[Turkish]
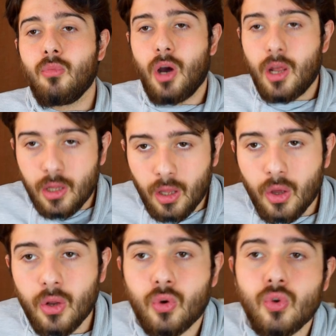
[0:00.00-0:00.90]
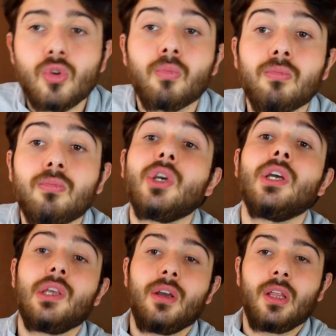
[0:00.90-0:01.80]
Bu aile de öyle küçük
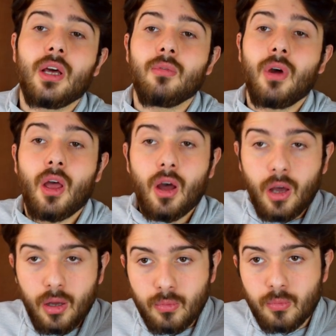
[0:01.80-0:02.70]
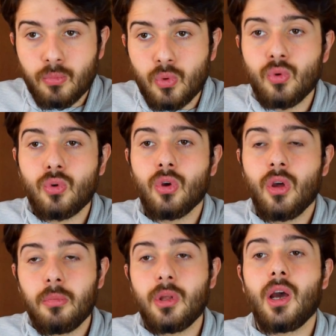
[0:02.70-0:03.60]
şey değil yani bayağı büyük bir